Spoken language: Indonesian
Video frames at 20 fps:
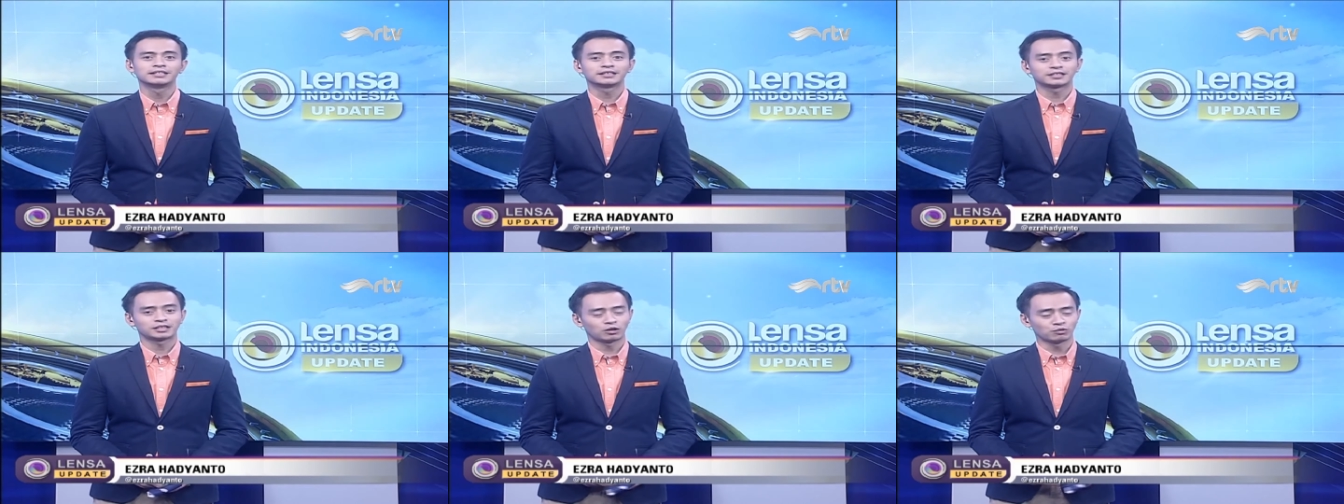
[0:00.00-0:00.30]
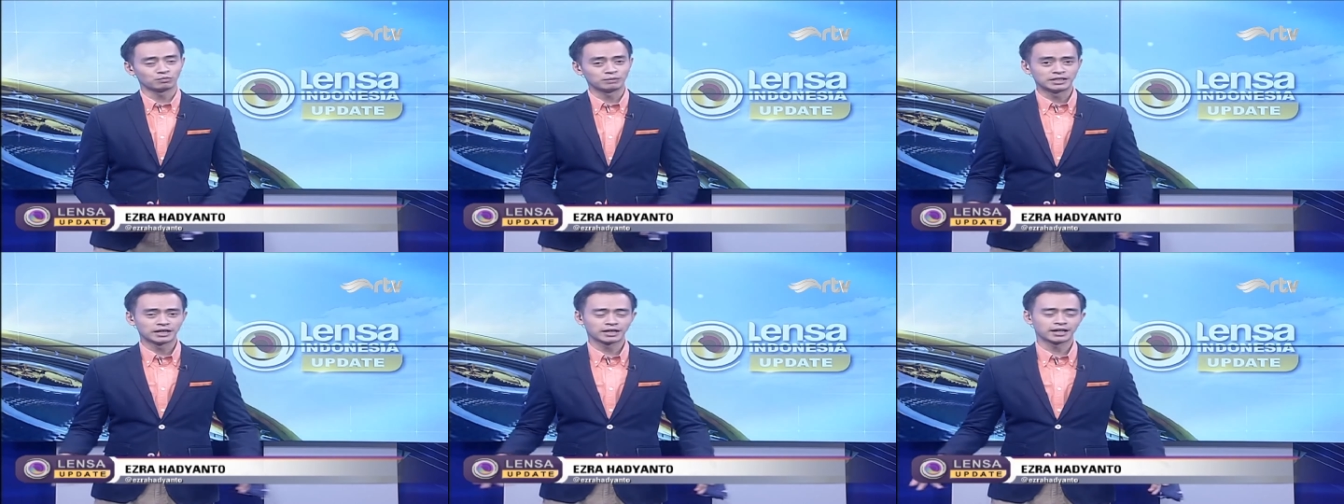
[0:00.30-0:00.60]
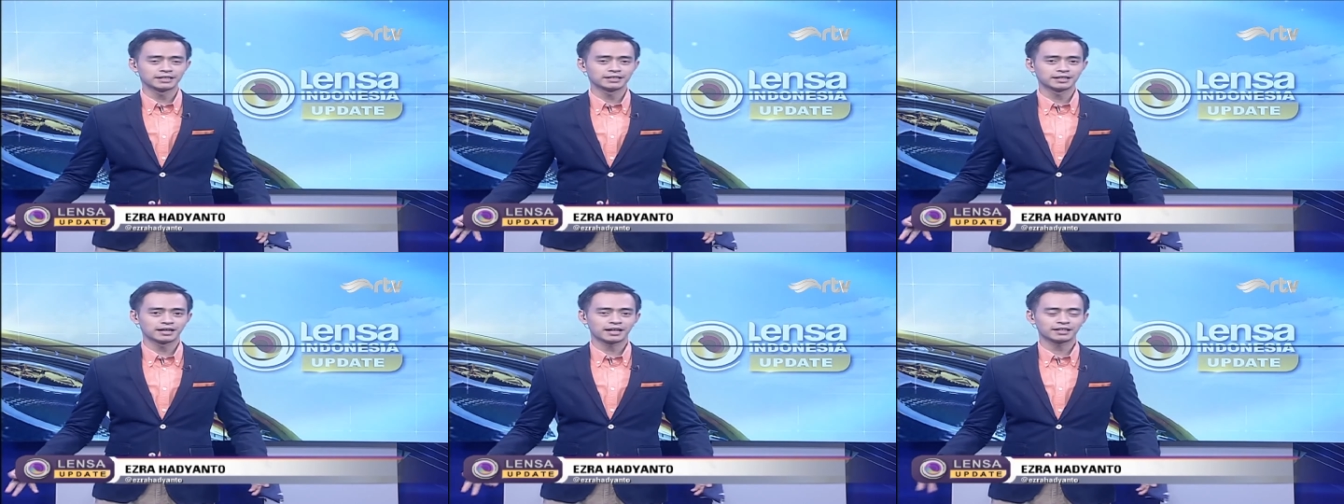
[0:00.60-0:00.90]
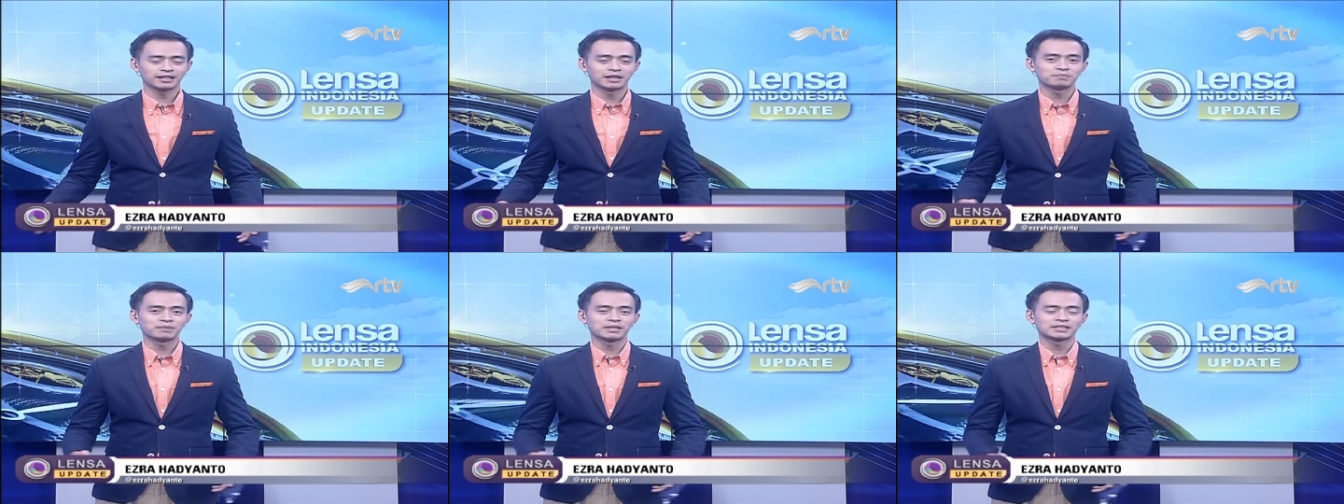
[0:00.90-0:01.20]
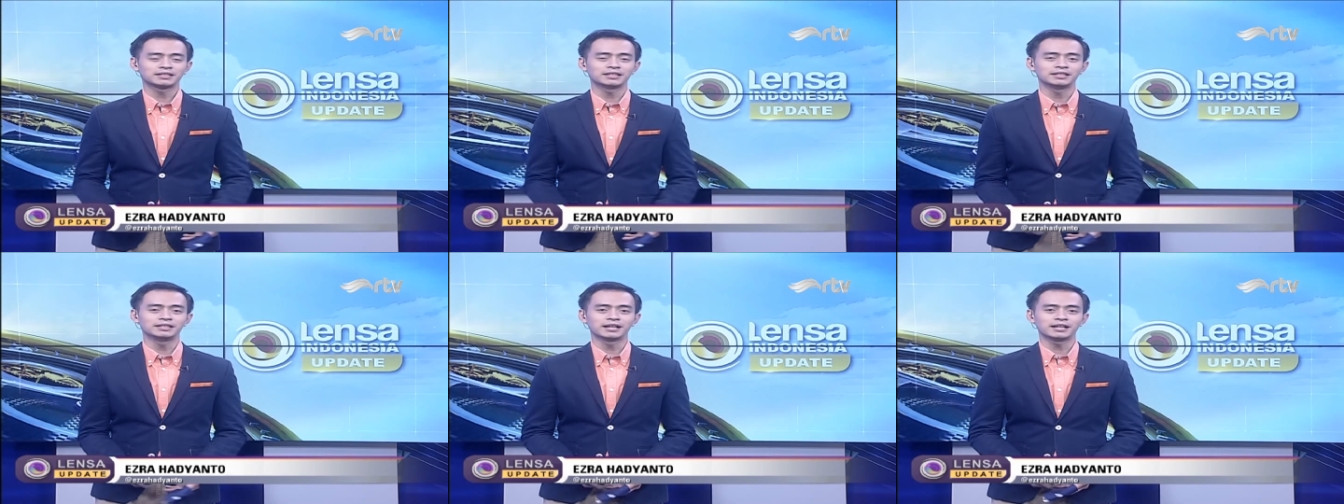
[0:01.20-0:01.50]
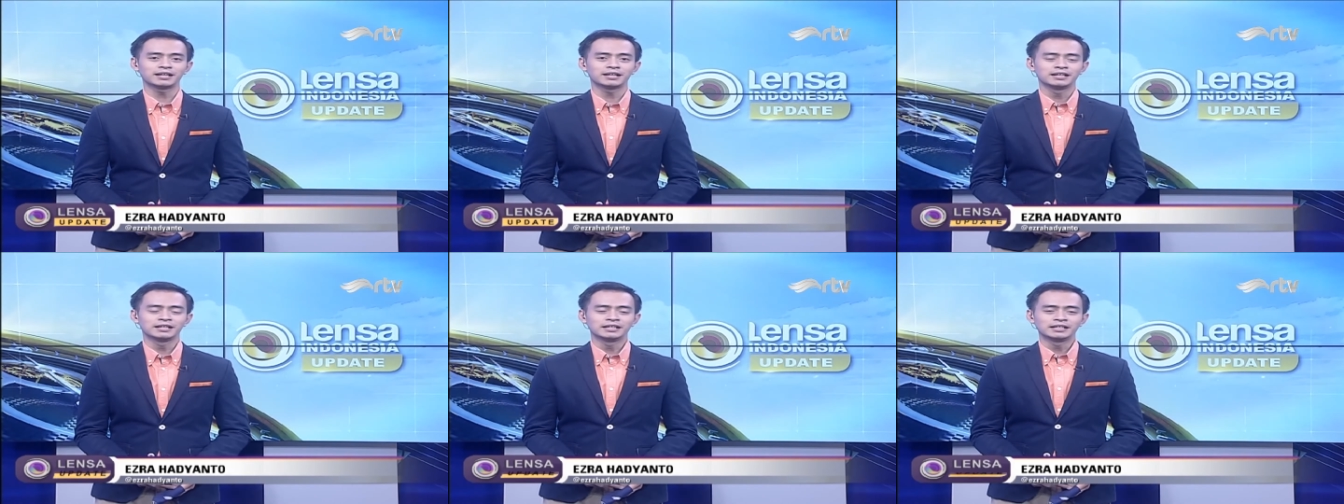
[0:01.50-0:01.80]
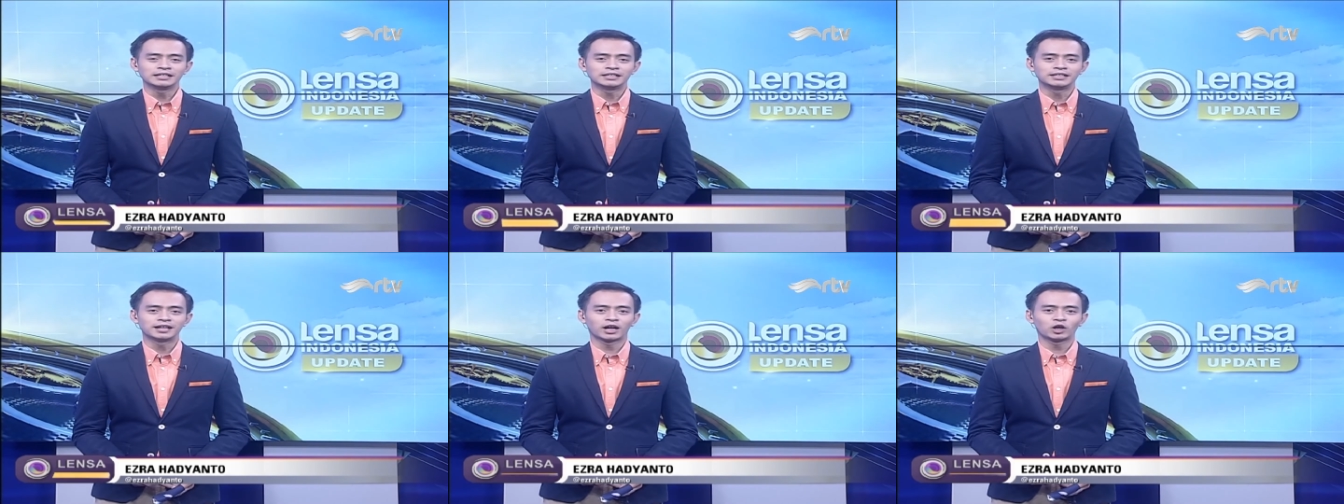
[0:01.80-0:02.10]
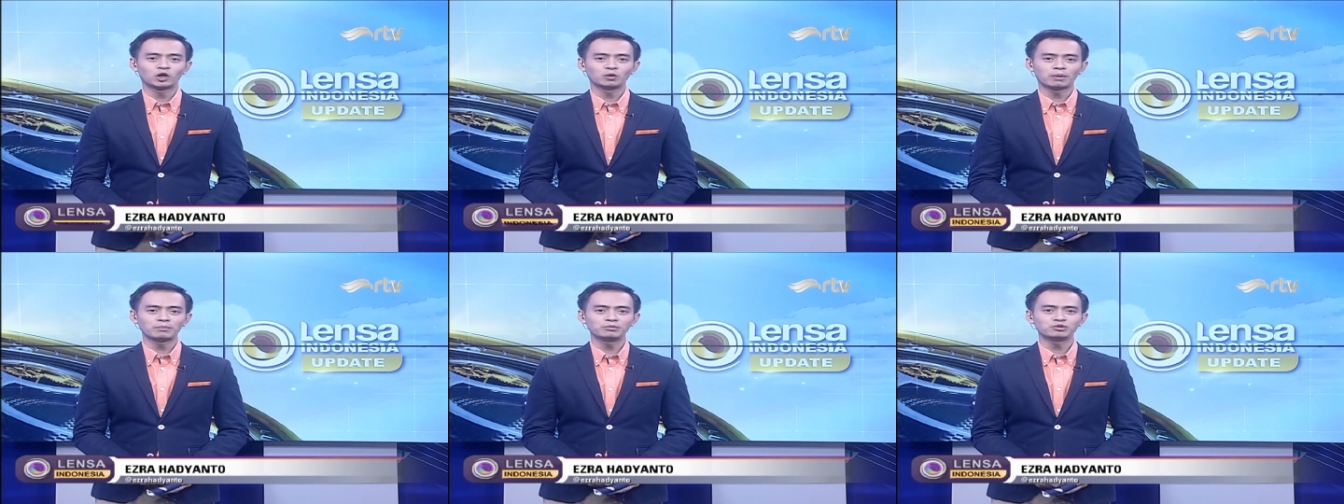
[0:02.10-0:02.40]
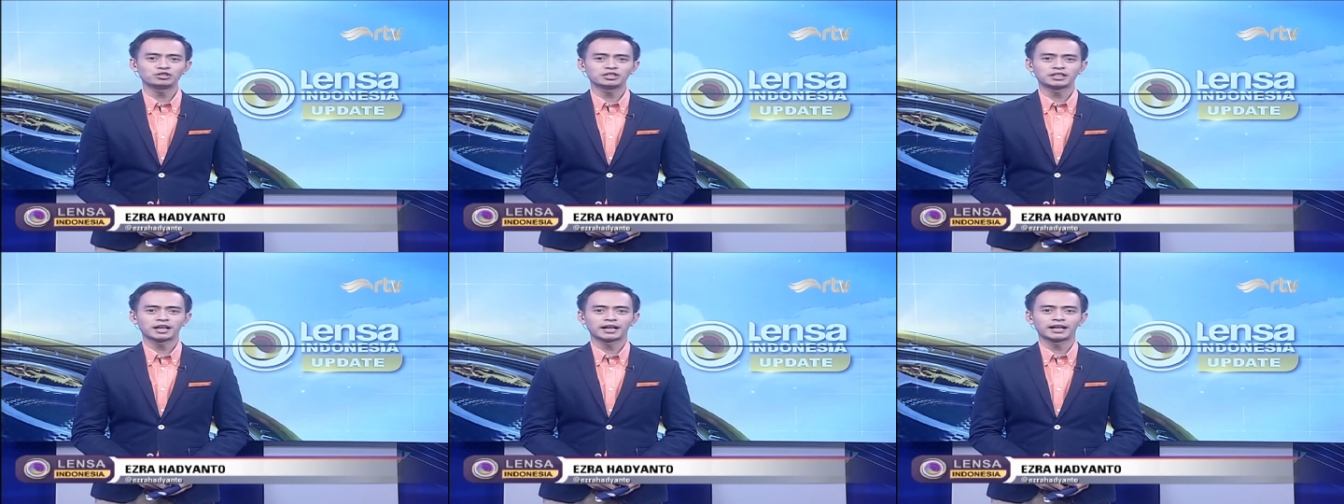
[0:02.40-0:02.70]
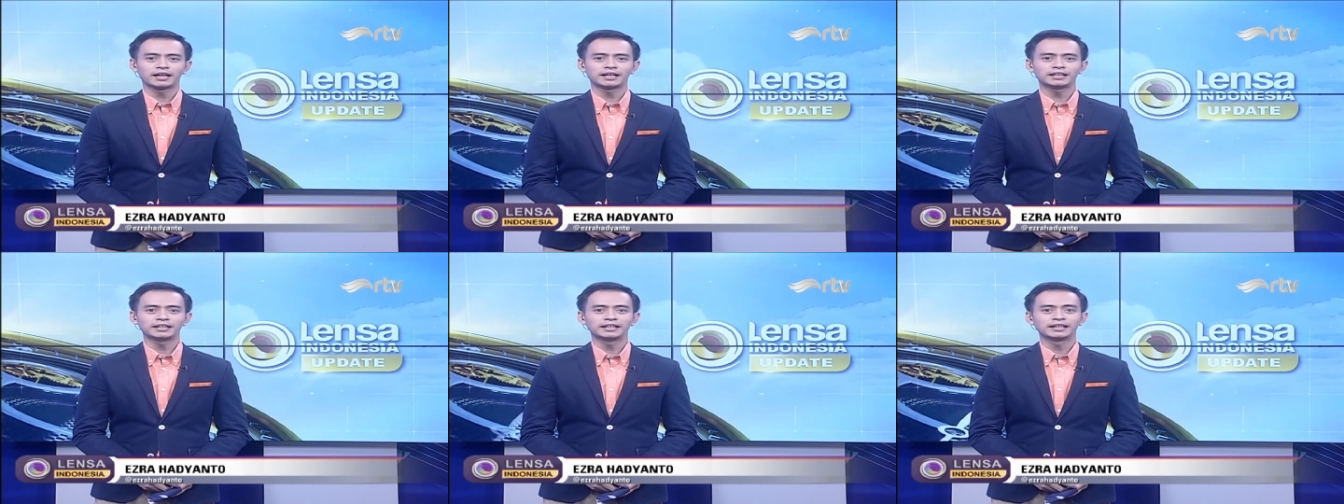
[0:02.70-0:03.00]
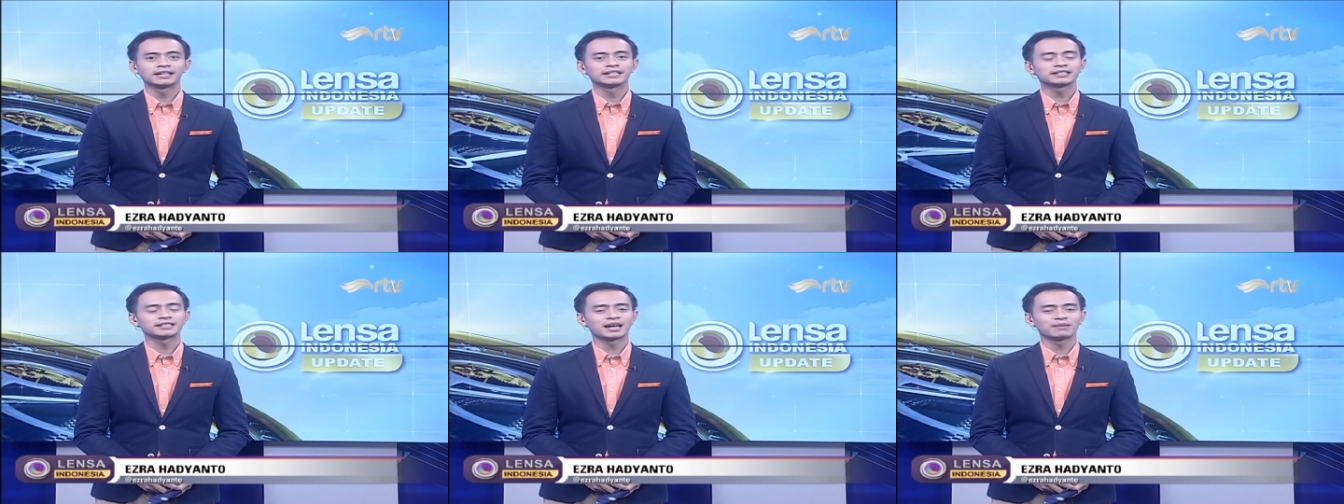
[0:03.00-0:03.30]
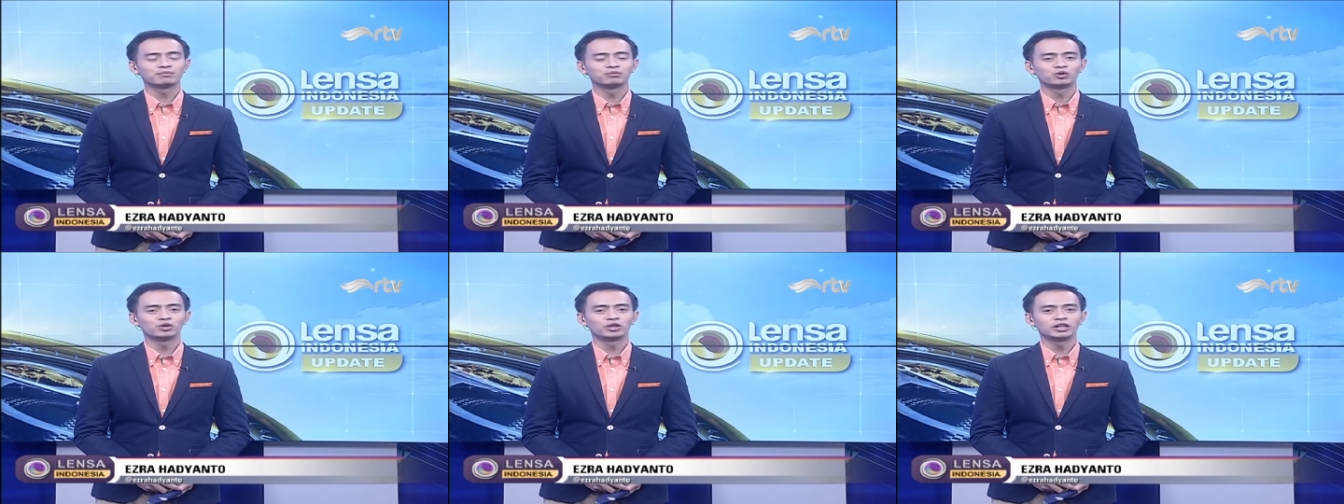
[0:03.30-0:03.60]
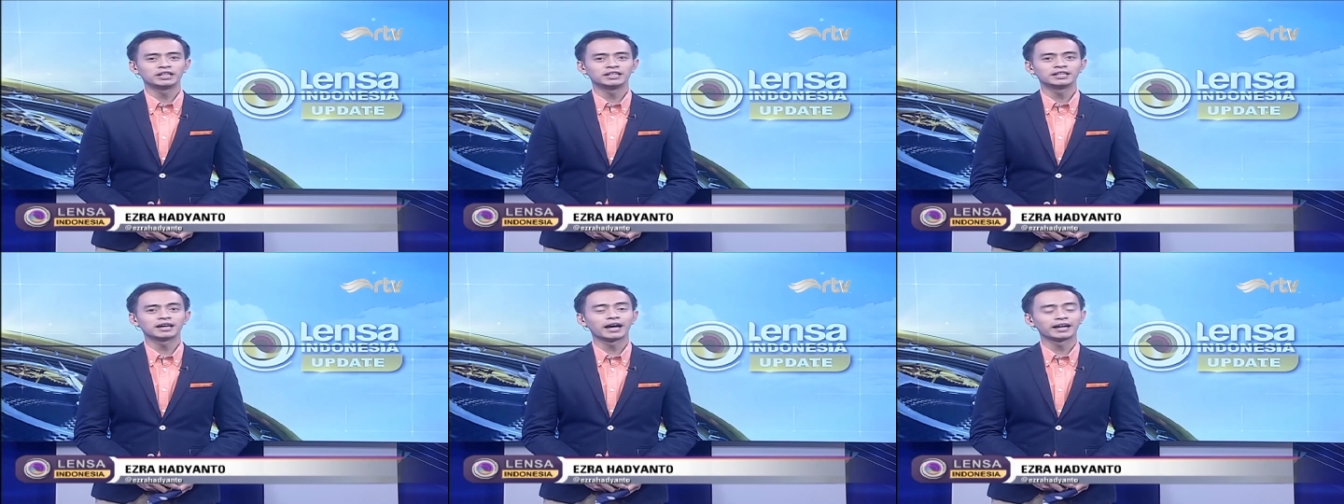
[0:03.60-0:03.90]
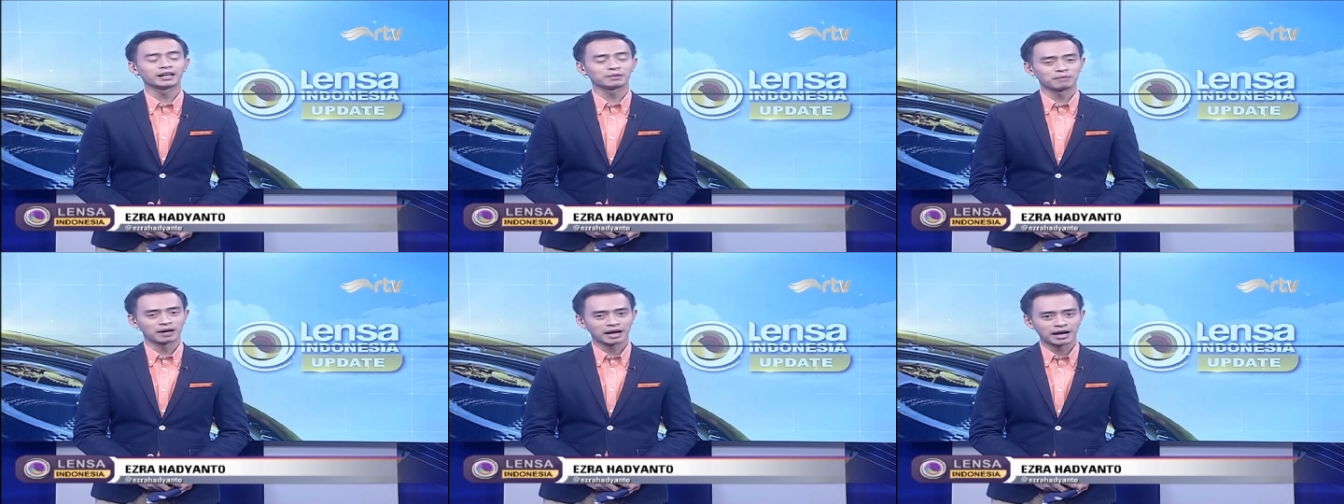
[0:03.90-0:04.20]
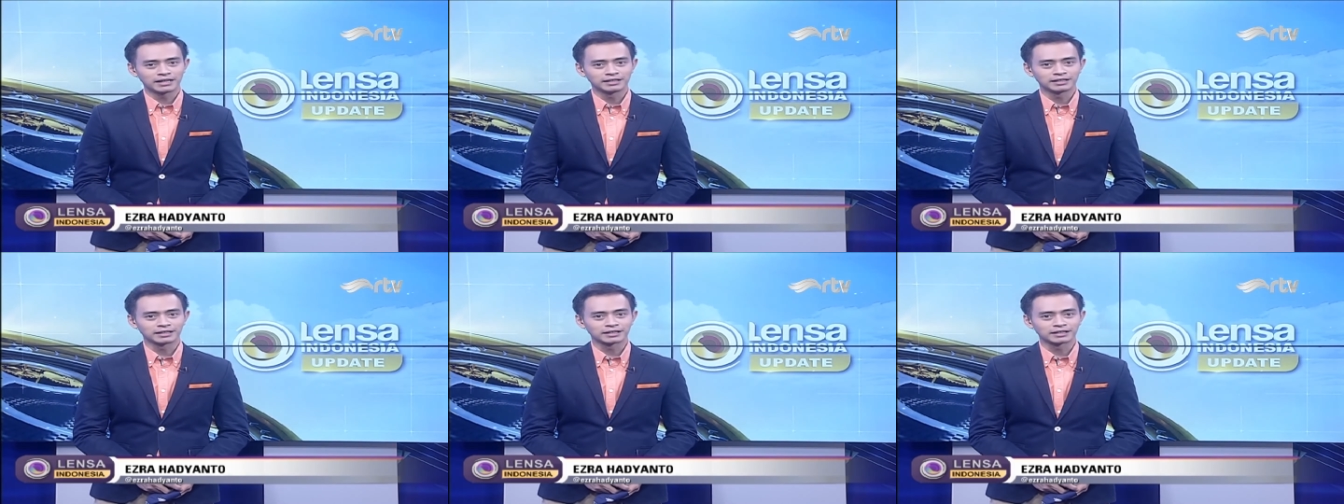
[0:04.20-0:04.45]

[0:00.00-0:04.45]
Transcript: selalu menjaga jarak, dan pastinya jangan lupa mencuci tangan dengan sabun di air mengalir.